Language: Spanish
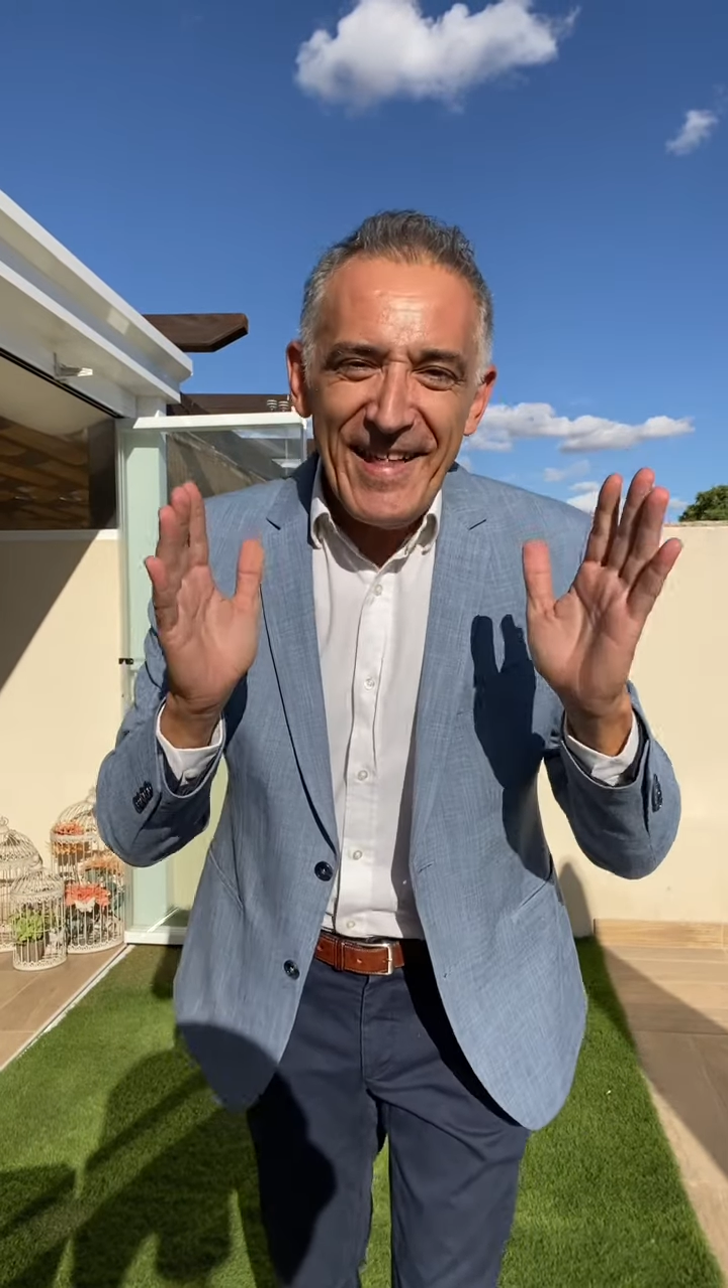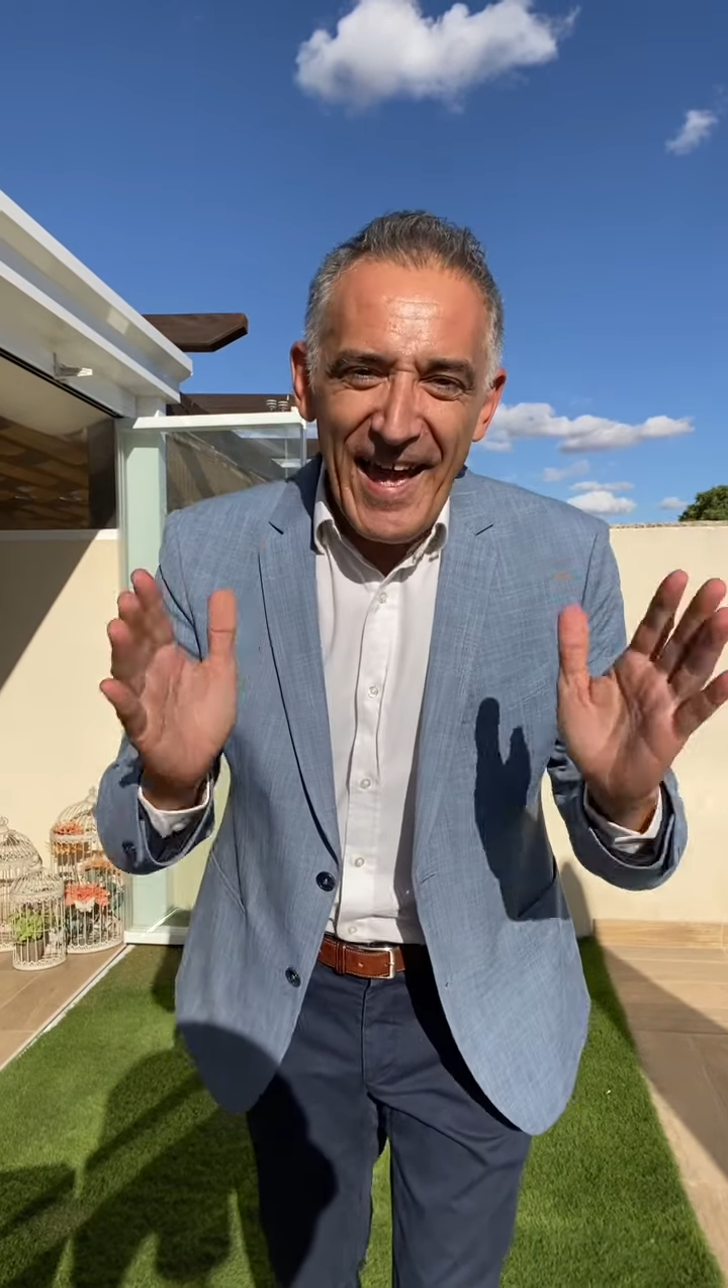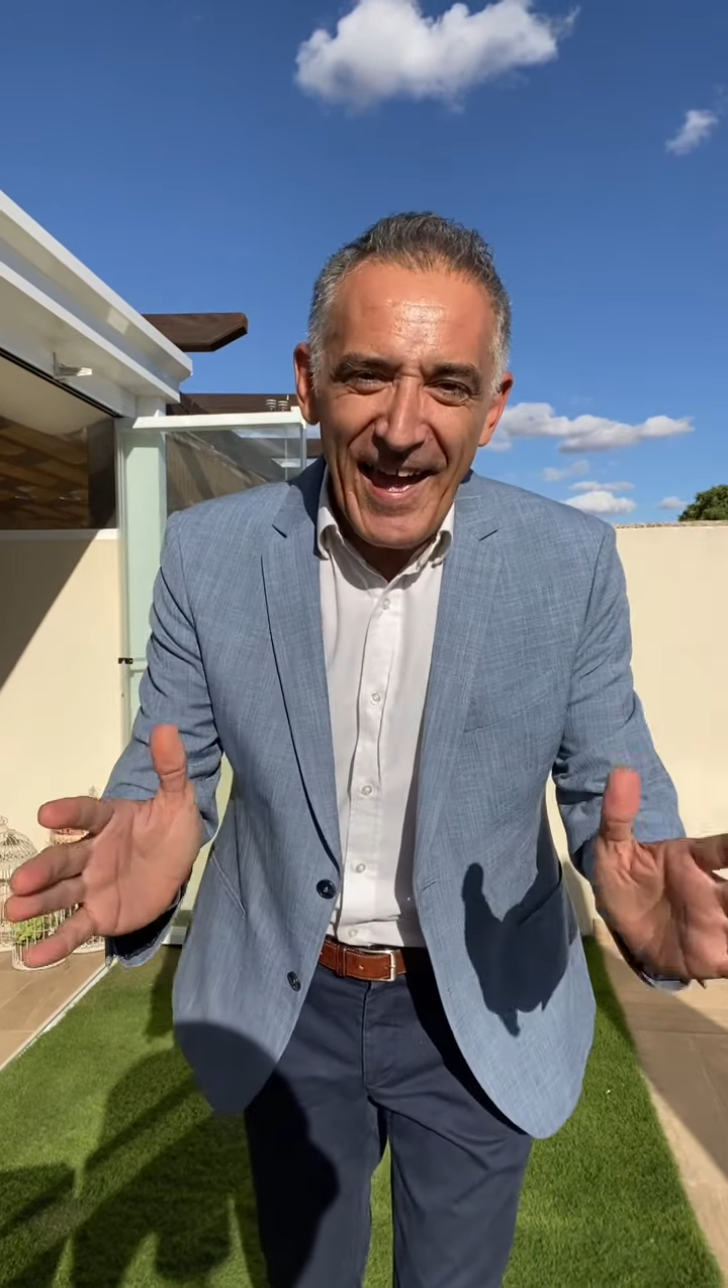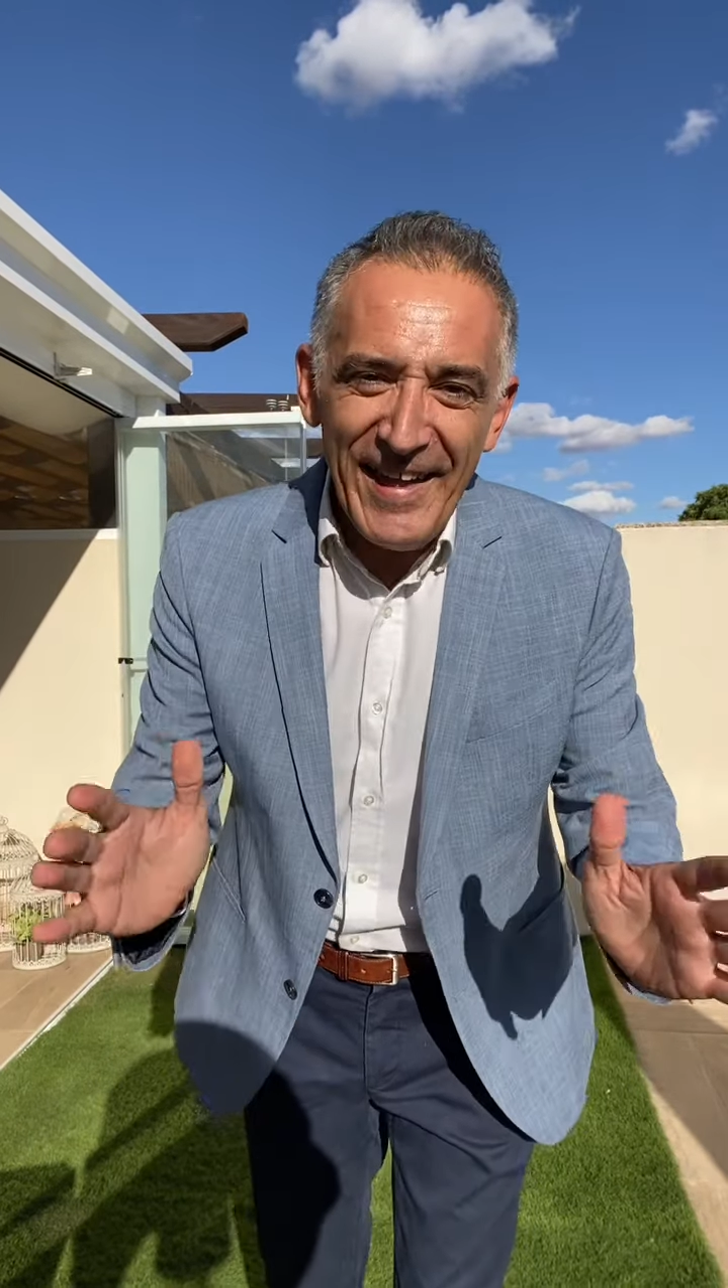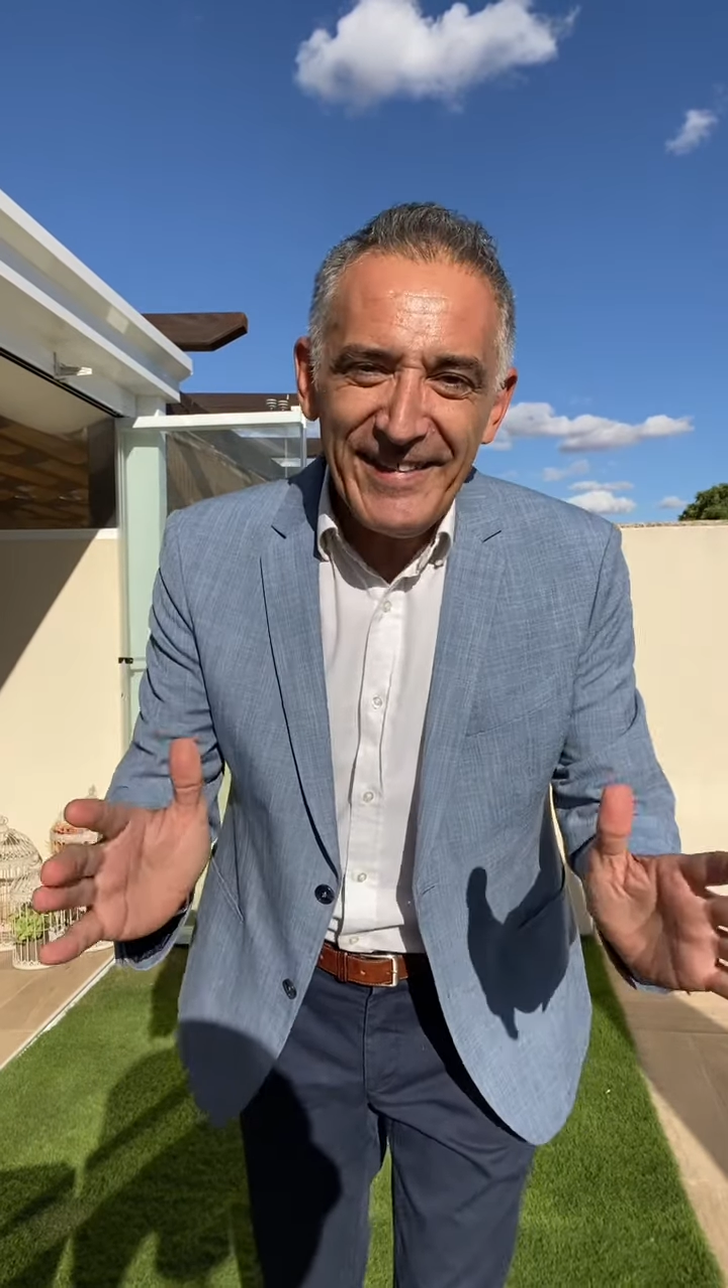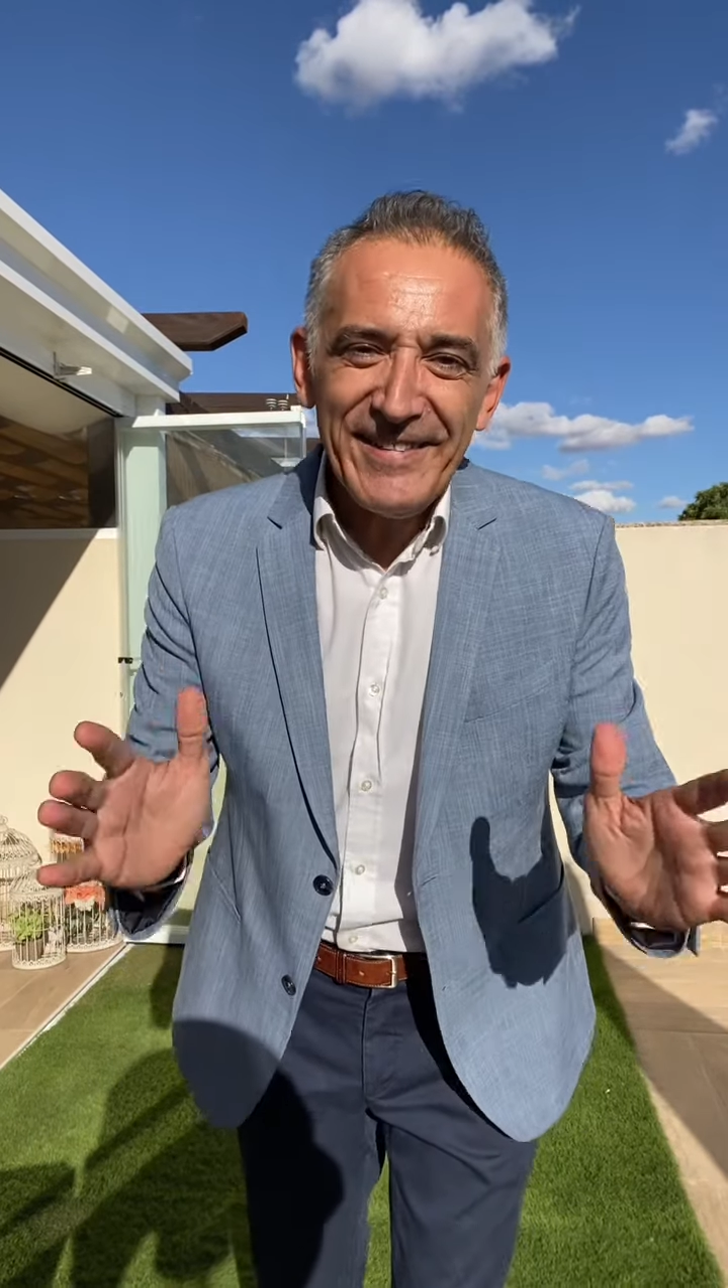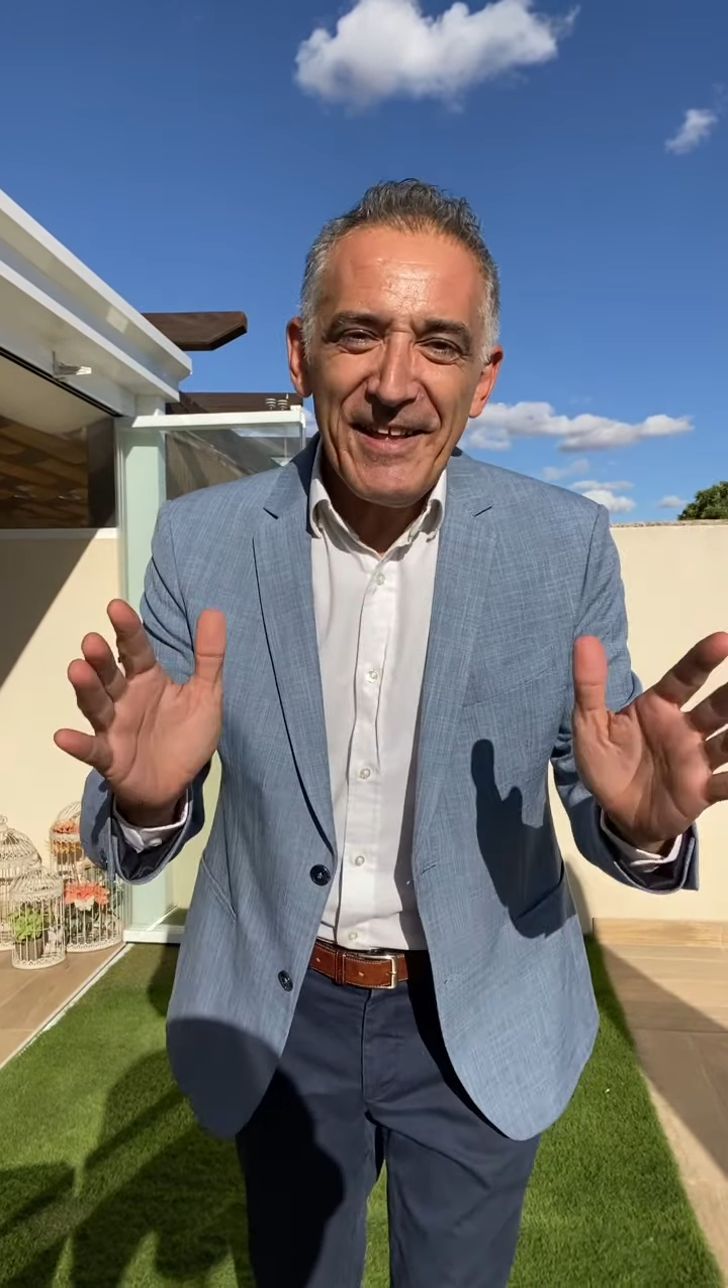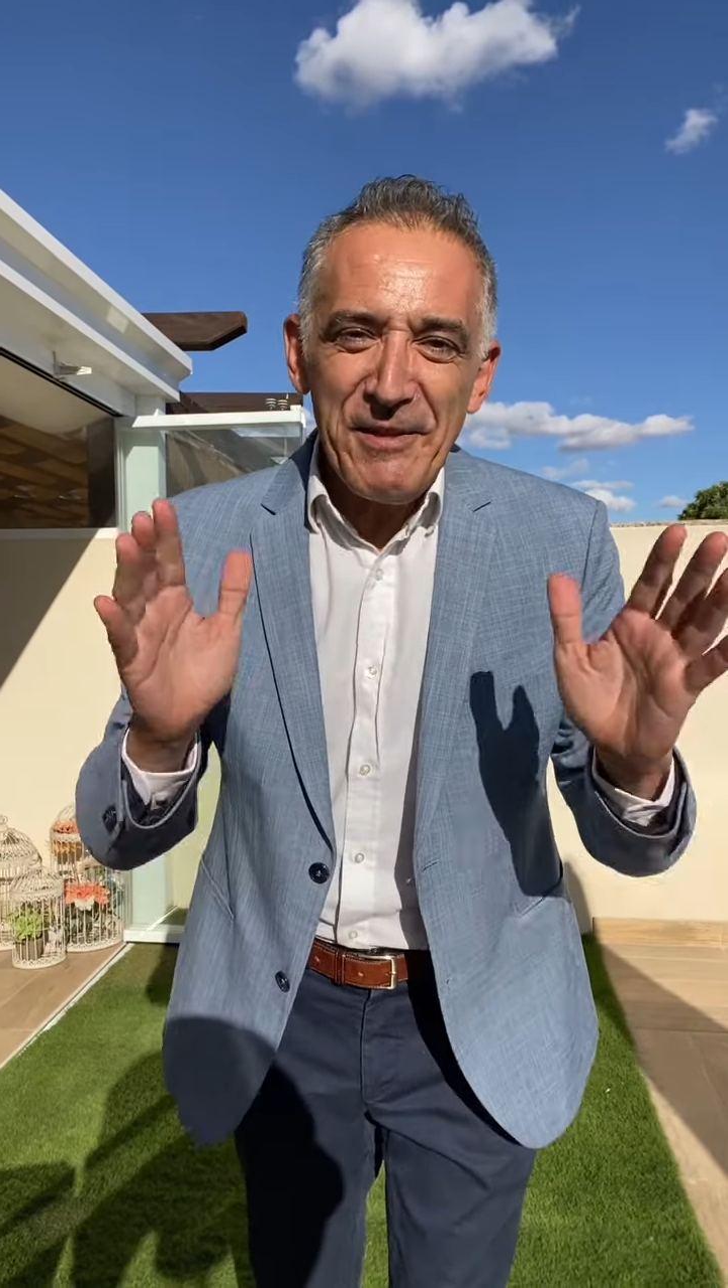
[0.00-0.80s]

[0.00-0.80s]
en